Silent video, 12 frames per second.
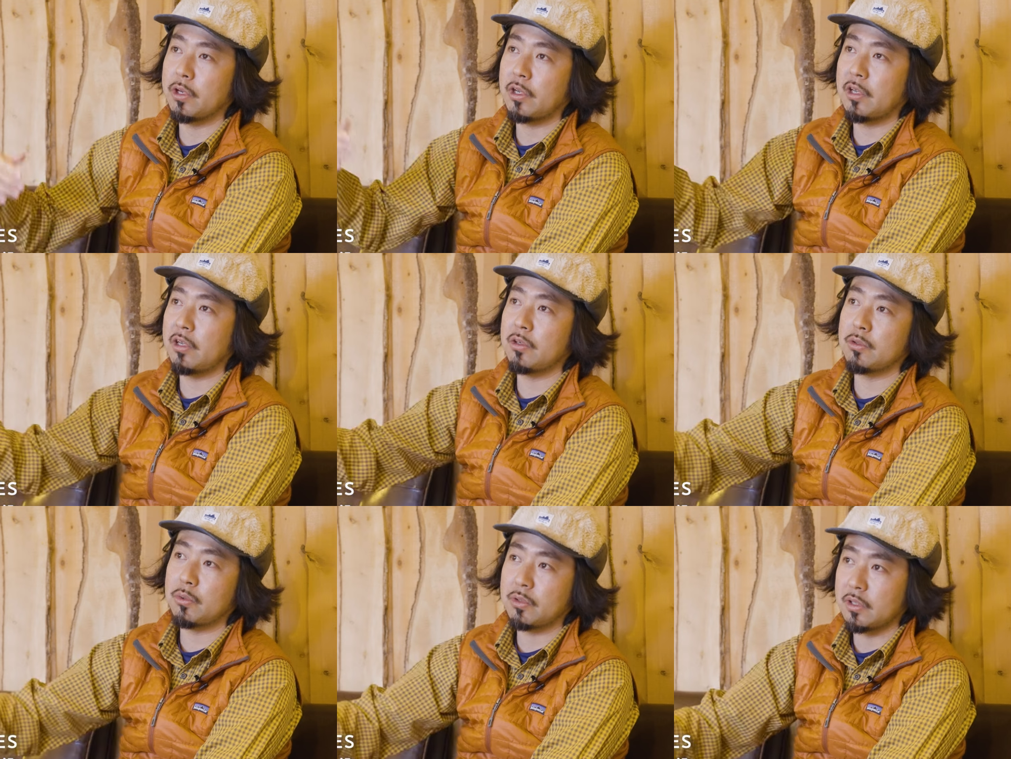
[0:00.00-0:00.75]

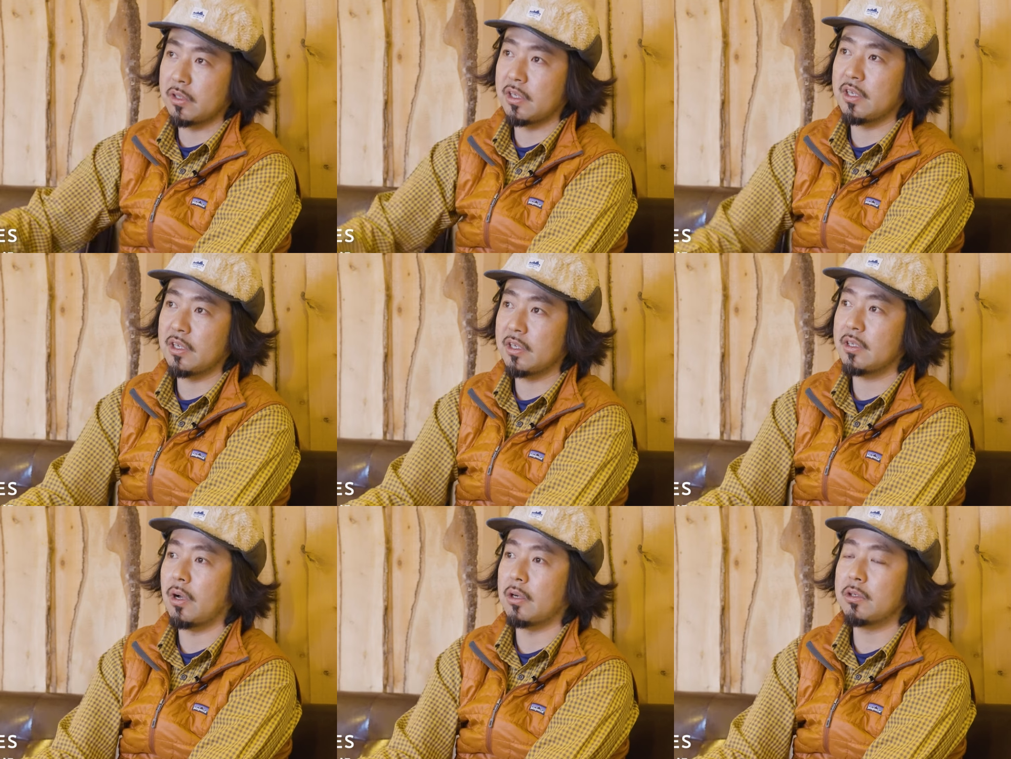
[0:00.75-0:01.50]
レッキングとかで
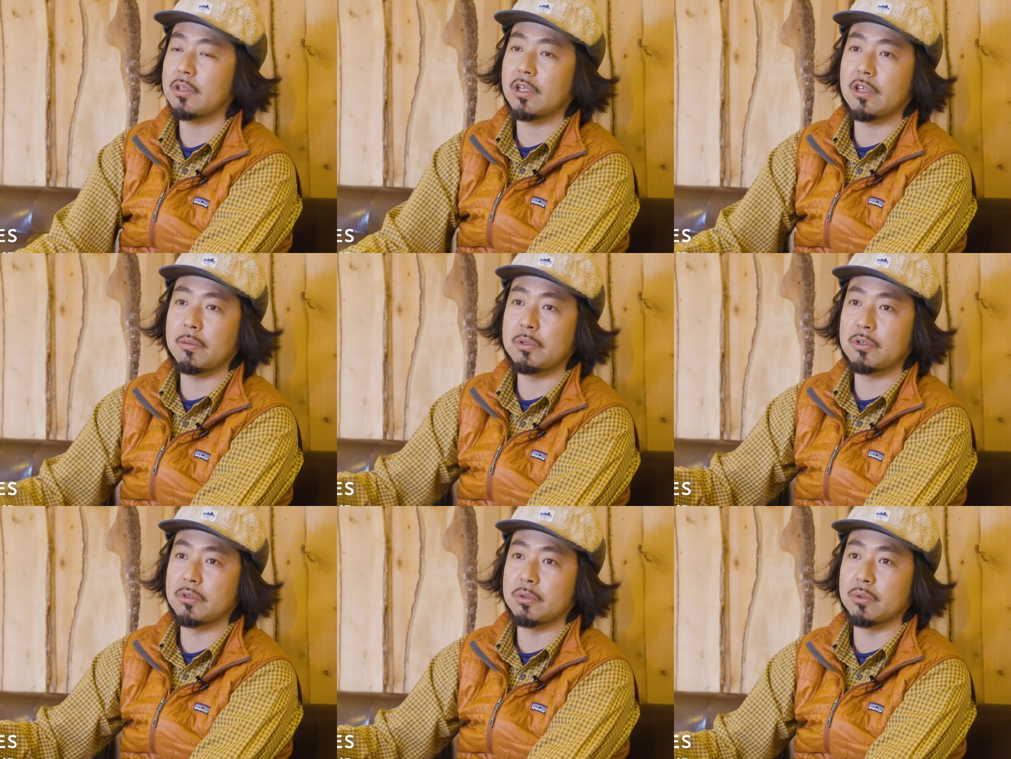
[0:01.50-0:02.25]
歩いて
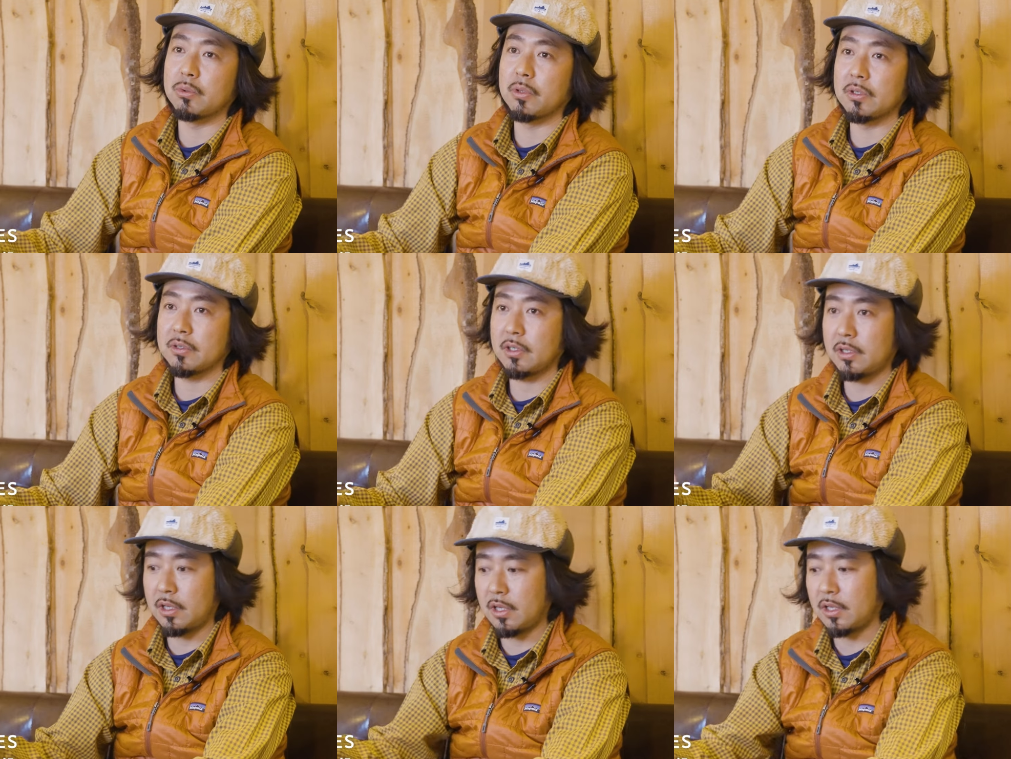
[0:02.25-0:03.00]
旅することが好
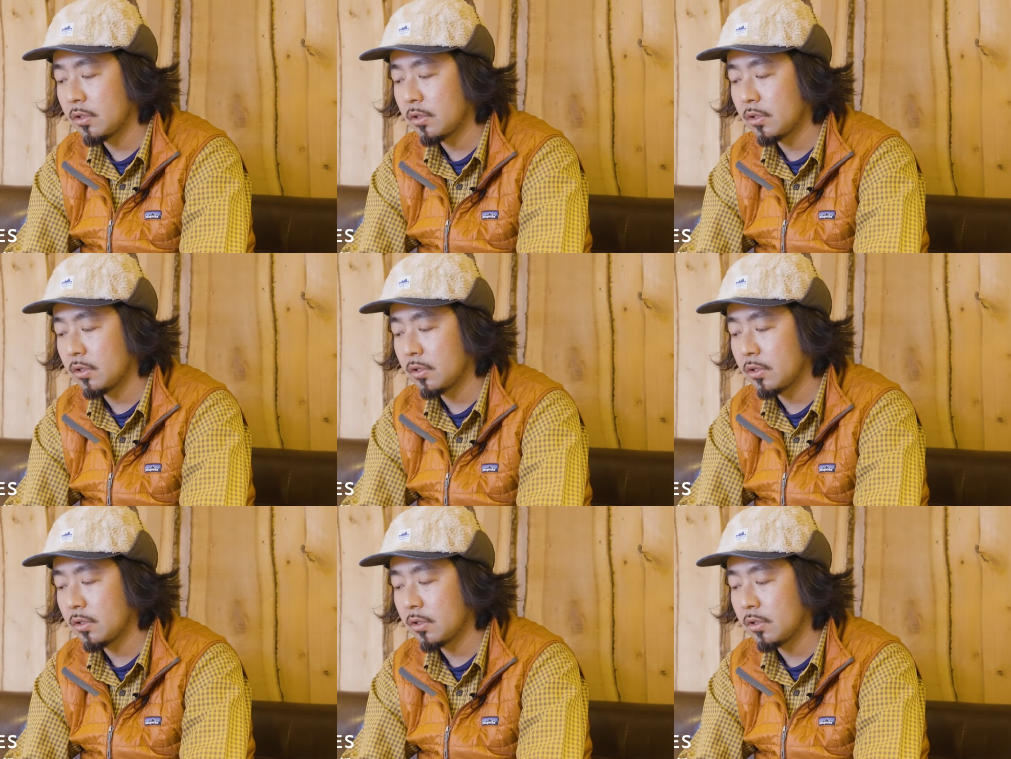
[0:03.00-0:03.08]
きで